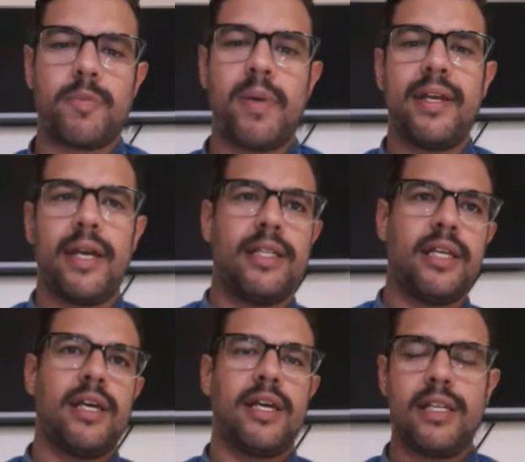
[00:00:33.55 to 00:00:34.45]
اسبانيا
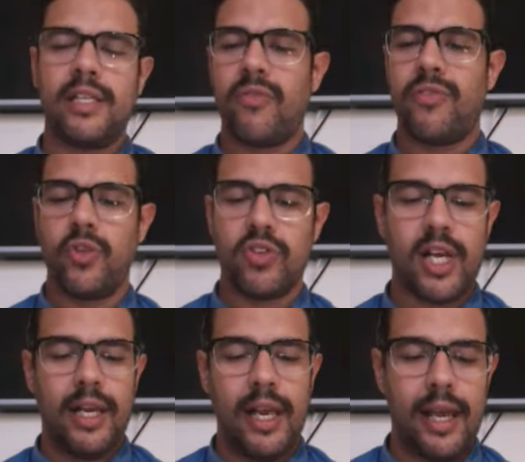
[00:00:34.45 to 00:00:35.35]
غادي ندير فيديو ان
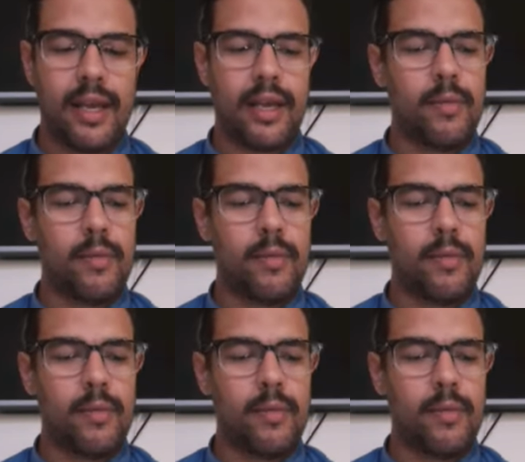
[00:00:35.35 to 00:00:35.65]
شاء الله